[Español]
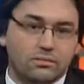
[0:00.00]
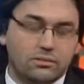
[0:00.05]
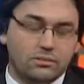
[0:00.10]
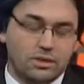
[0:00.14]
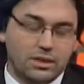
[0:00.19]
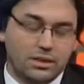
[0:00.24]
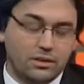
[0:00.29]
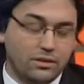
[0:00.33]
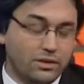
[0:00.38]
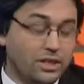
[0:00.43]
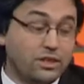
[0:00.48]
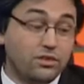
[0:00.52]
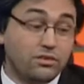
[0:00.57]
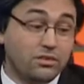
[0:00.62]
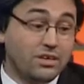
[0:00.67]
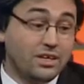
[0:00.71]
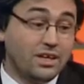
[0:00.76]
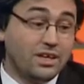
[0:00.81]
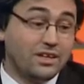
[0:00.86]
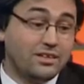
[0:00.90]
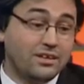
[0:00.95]
estos
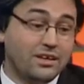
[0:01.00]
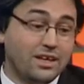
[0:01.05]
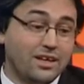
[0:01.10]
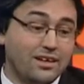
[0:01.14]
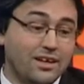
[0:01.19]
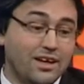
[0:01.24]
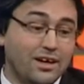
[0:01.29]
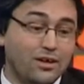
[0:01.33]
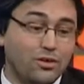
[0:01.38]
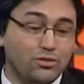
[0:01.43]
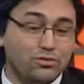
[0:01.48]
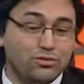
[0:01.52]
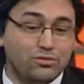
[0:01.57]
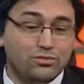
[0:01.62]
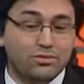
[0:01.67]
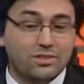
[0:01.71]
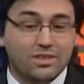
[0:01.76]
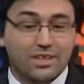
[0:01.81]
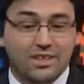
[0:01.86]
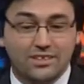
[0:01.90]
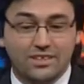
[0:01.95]
días las,
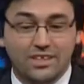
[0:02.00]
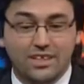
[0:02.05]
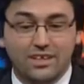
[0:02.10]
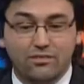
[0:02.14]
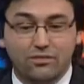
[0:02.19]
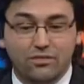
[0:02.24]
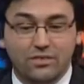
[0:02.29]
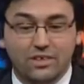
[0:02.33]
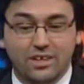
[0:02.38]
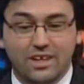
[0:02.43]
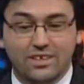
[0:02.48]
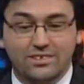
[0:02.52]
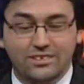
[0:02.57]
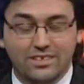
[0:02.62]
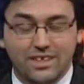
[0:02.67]
consultas telefónicas en